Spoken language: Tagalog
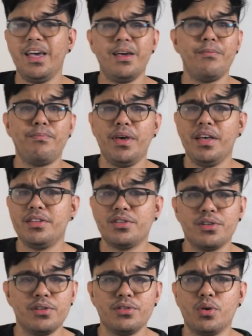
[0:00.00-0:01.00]
taking
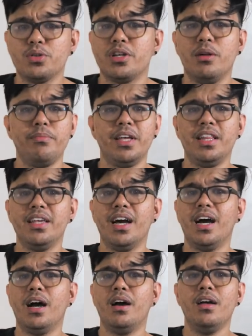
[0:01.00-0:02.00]
pictures, social
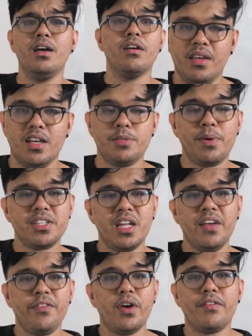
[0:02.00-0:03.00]
media,
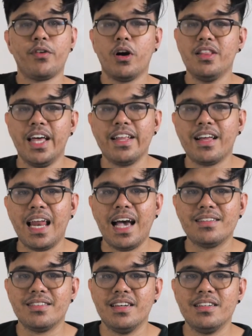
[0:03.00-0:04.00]
especially if you have online
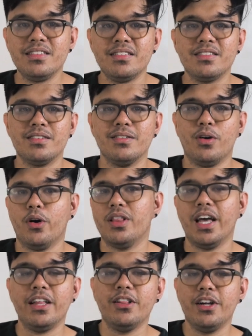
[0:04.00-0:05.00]
classes,
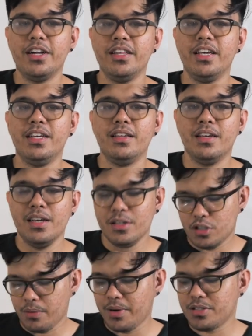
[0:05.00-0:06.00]
online learning,
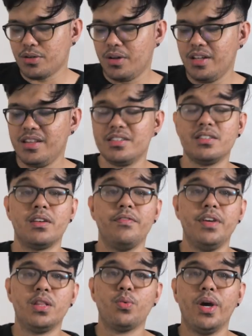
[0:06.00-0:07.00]
sobrang solid na siya sa
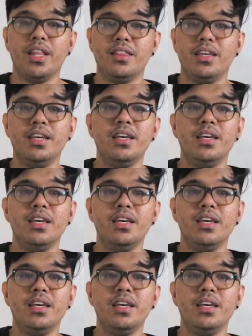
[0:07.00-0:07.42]
V20.